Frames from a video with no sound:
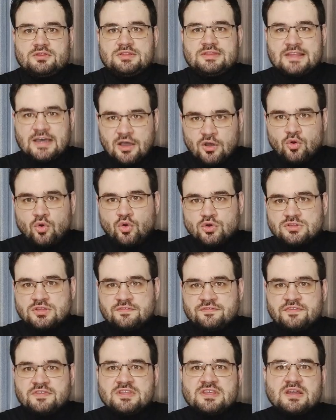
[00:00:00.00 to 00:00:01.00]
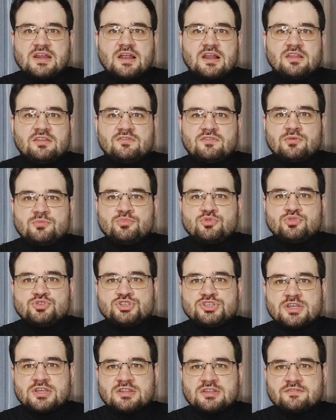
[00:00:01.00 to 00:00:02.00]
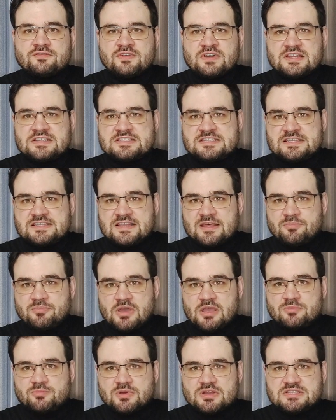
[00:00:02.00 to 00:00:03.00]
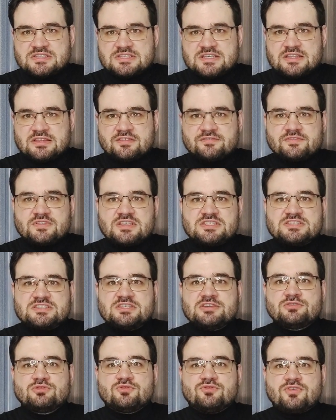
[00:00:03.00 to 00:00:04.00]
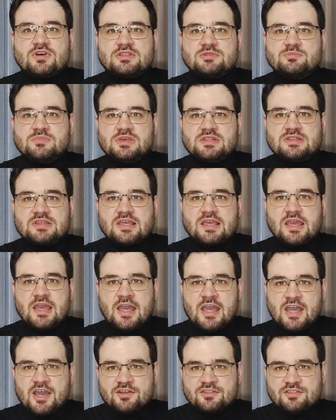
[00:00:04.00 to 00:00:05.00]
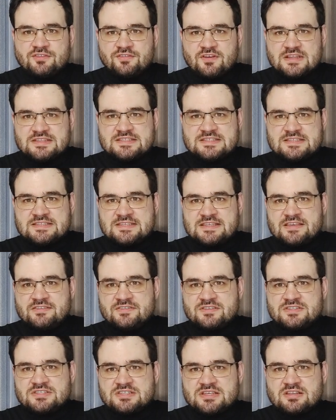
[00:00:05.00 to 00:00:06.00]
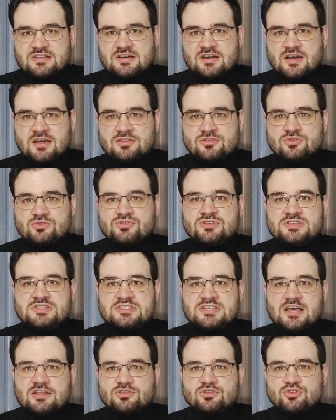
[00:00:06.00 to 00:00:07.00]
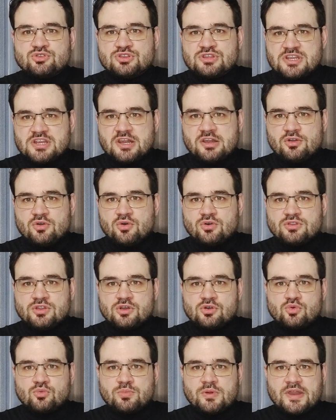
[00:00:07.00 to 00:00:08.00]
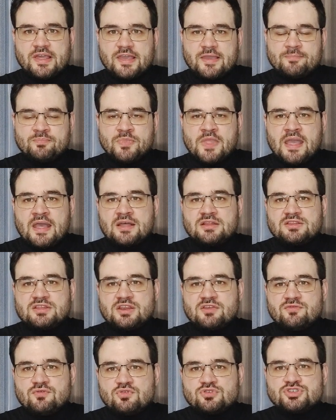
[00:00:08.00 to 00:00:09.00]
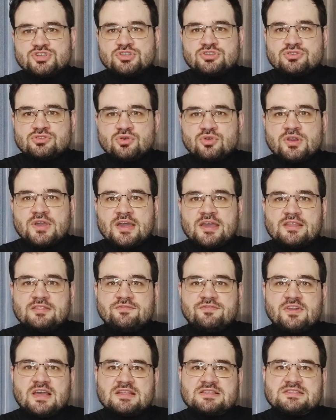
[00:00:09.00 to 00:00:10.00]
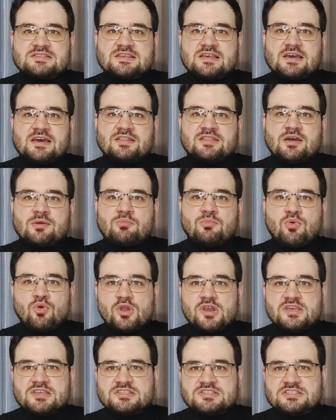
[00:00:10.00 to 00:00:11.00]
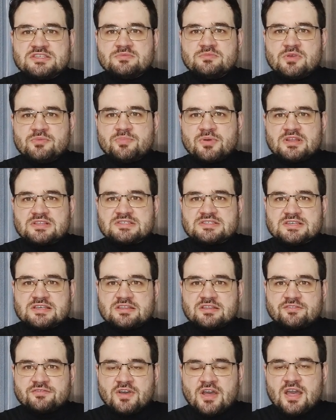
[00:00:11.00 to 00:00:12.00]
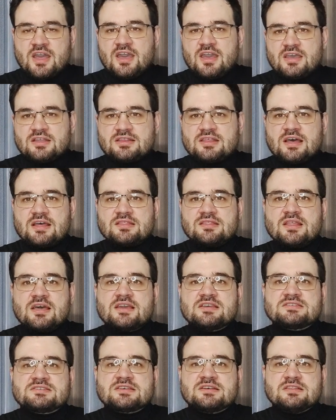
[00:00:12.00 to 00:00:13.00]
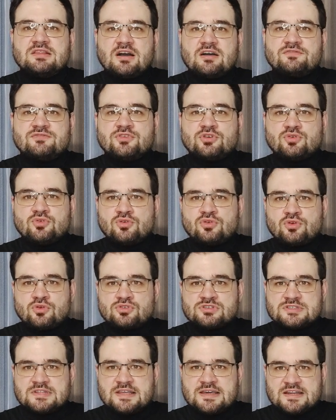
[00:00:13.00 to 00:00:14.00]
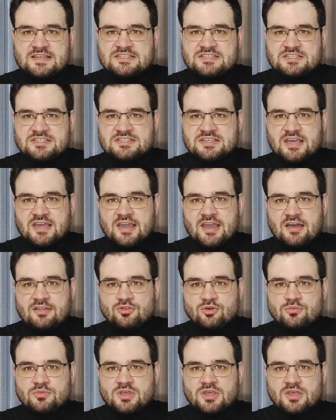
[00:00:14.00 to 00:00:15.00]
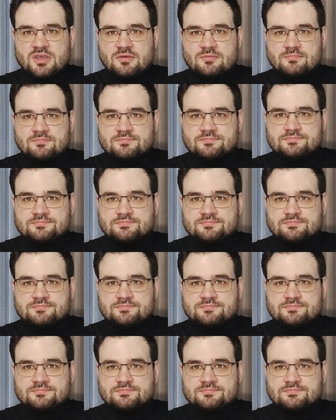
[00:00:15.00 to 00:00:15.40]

Доходы федерального бюджета выросли на 5%, достигнув отметки 29,1 триллиона рублей. Тревожит только инфляция, она более 7%. Это одна из главных угроз для российской экономики.